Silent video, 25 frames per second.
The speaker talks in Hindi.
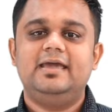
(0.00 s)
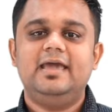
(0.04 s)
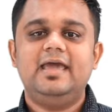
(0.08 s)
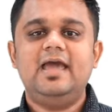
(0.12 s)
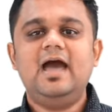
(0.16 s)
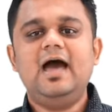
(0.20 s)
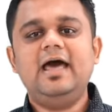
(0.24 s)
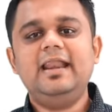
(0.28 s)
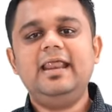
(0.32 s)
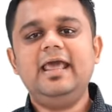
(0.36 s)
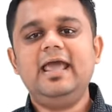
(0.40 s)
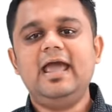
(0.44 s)
के
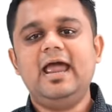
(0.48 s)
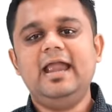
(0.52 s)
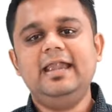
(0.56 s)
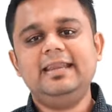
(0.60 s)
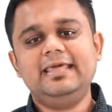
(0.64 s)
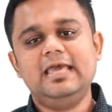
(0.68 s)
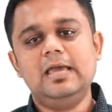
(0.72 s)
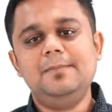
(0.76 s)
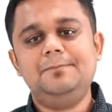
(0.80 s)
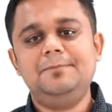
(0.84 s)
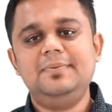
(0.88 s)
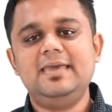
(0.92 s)
आर ए एंड
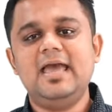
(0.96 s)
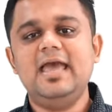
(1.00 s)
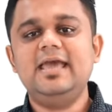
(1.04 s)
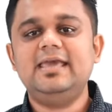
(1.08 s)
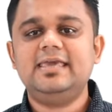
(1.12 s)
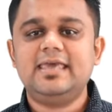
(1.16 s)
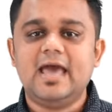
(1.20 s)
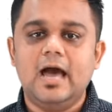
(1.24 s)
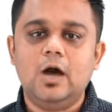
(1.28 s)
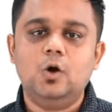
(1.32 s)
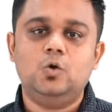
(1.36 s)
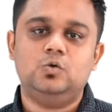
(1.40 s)
के पी आई
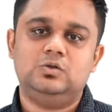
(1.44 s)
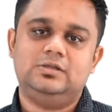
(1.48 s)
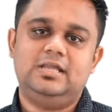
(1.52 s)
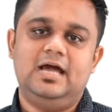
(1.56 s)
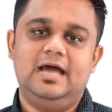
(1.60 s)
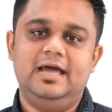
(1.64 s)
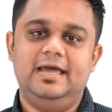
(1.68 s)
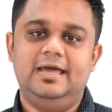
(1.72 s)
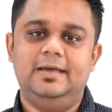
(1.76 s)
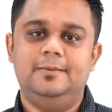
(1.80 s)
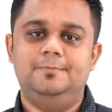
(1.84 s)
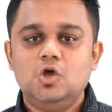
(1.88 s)
क्या होता है